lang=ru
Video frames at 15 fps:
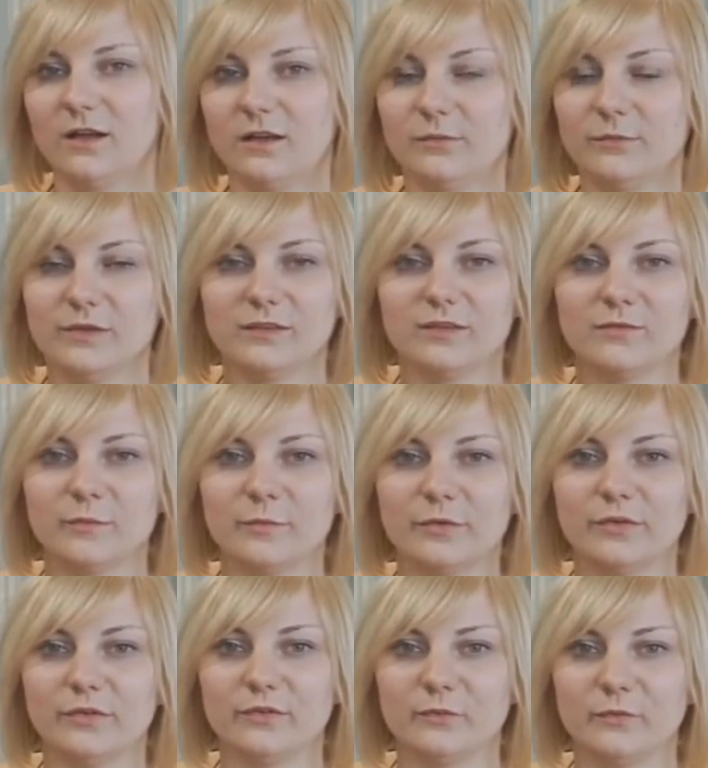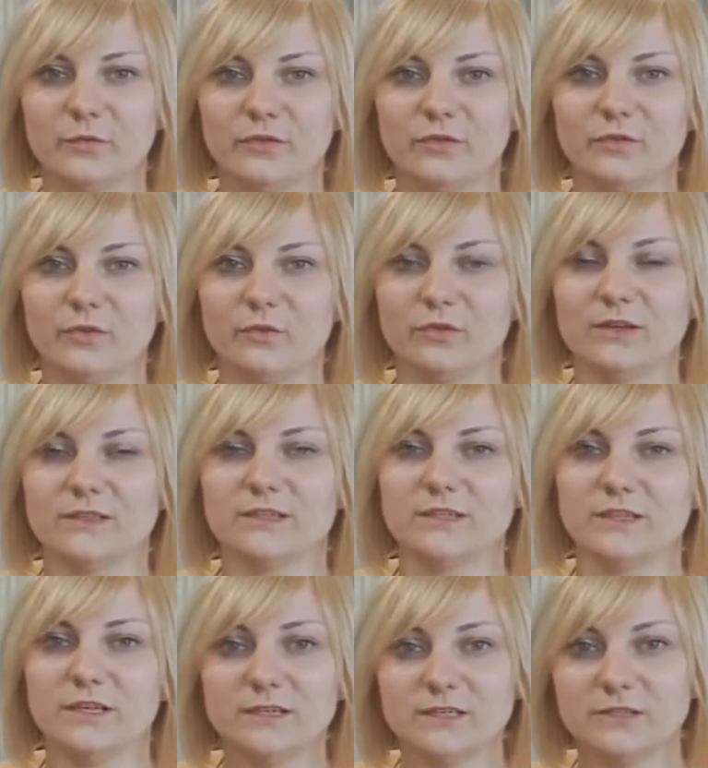местного производства у нас
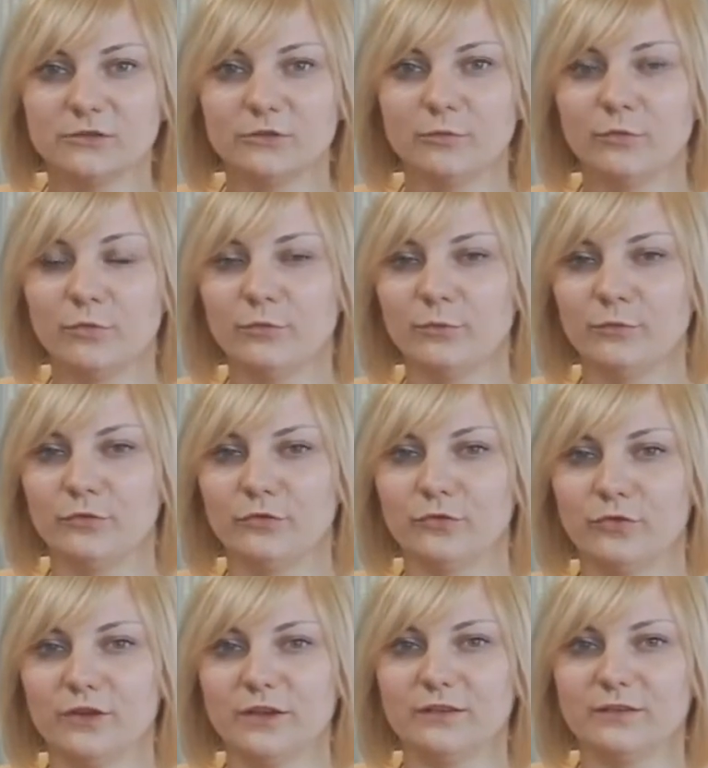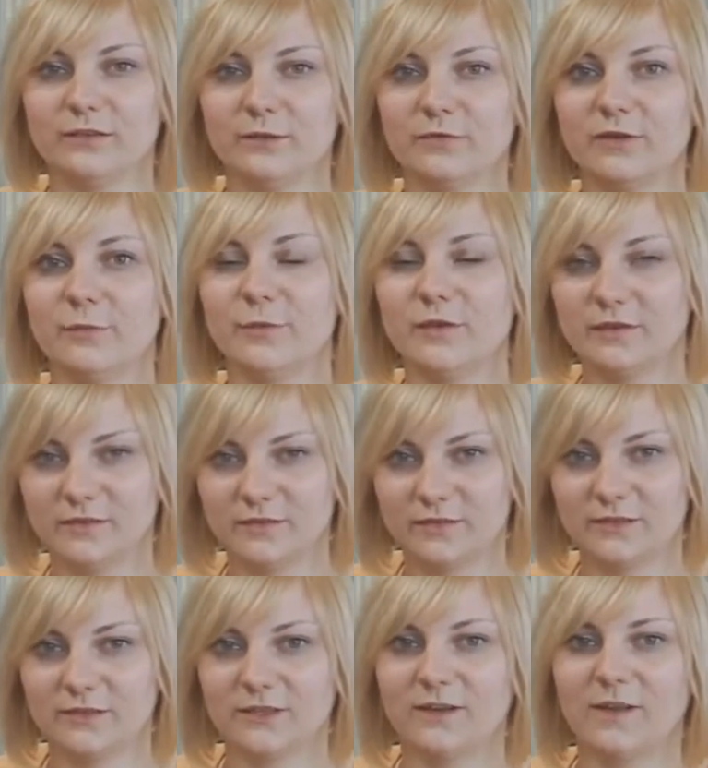есть, но помним, что Греция европейская
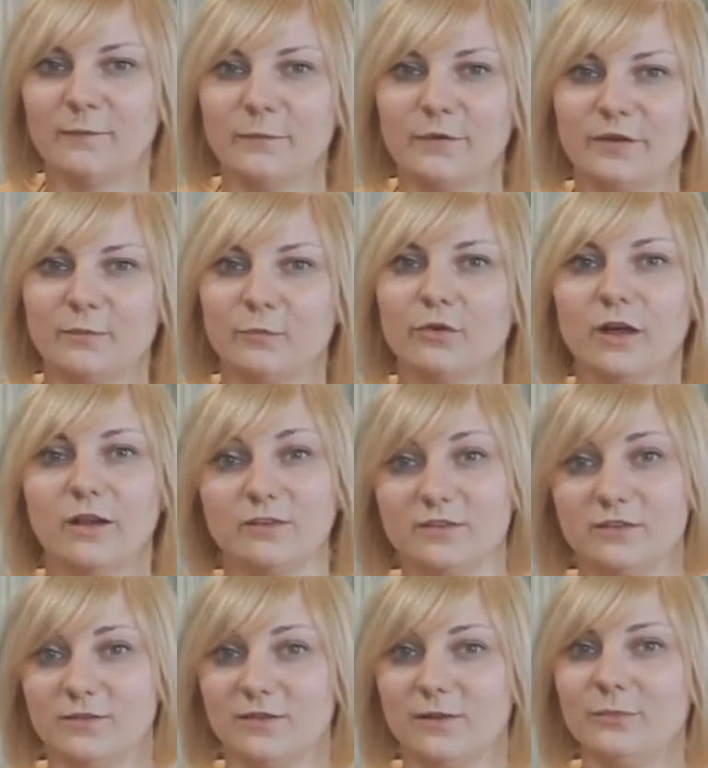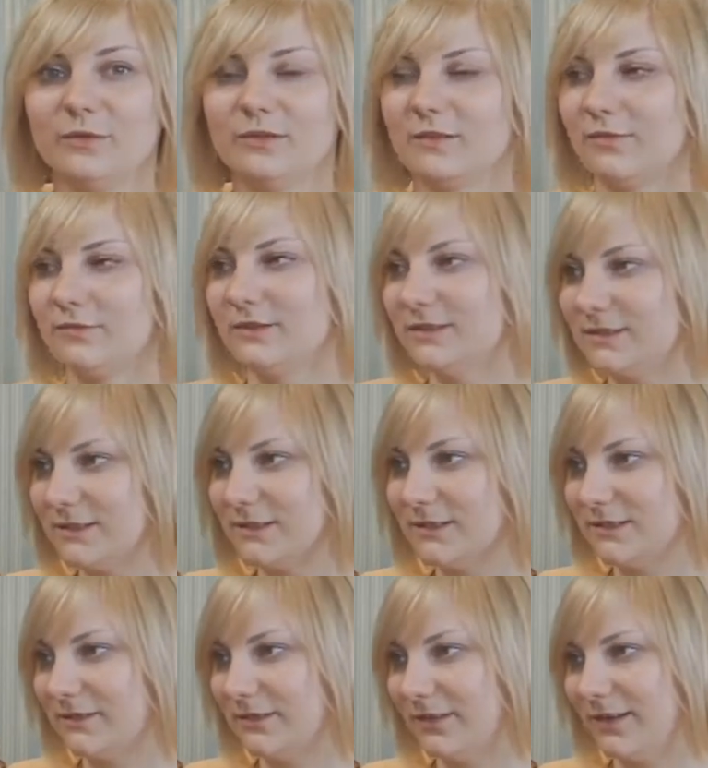страна, поэтому качество напитков,
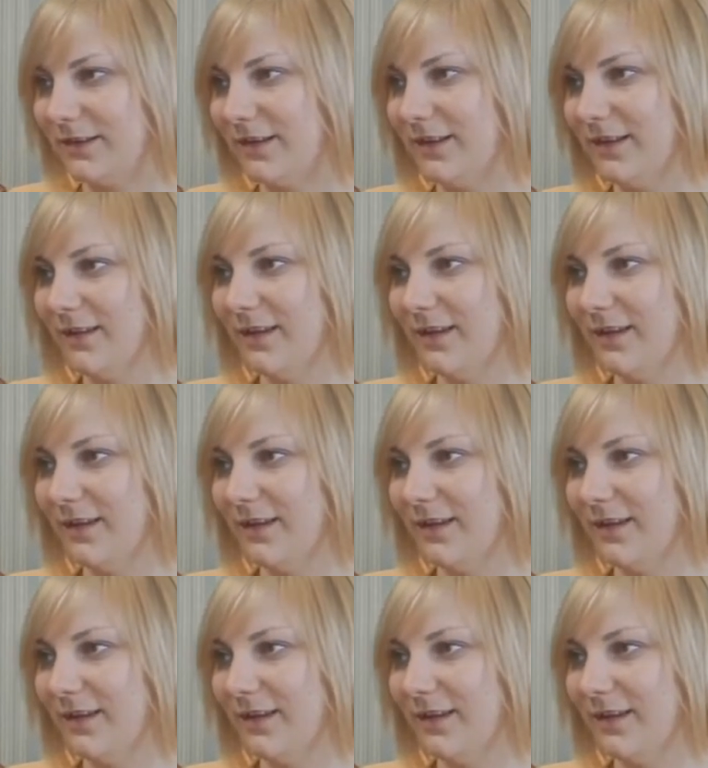естественно,